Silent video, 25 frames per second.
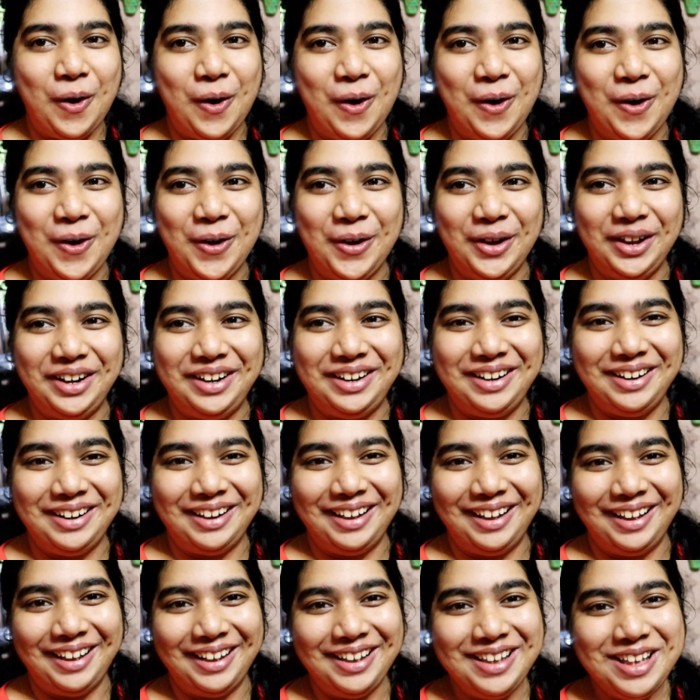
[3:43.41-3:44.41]
और
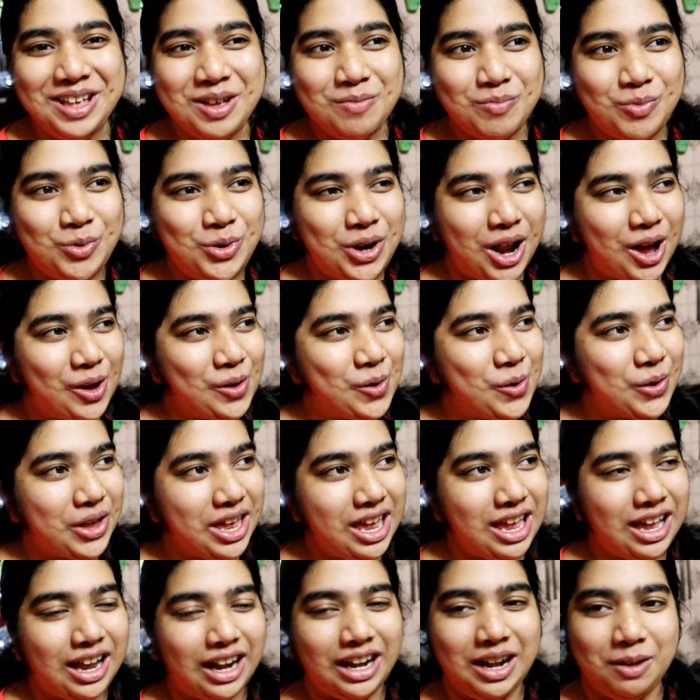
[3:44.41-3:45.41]
पूरा
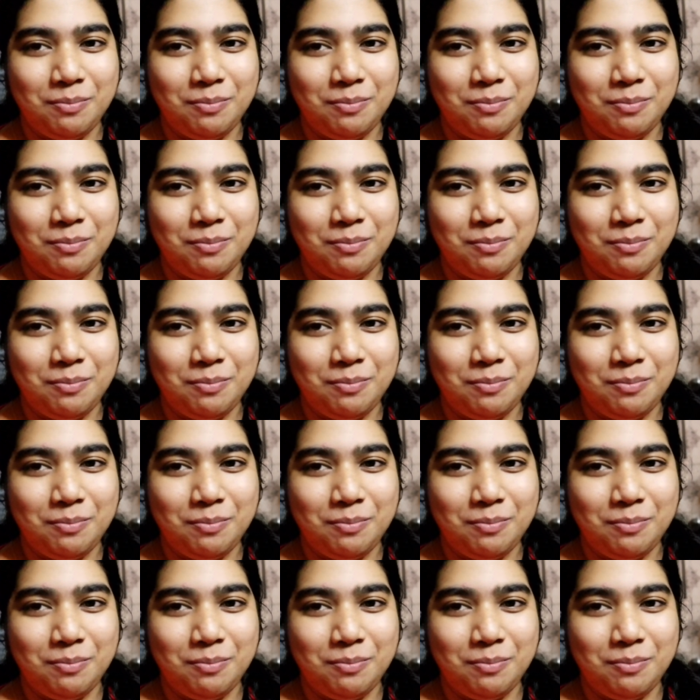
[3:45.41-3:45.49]
कुकिंग का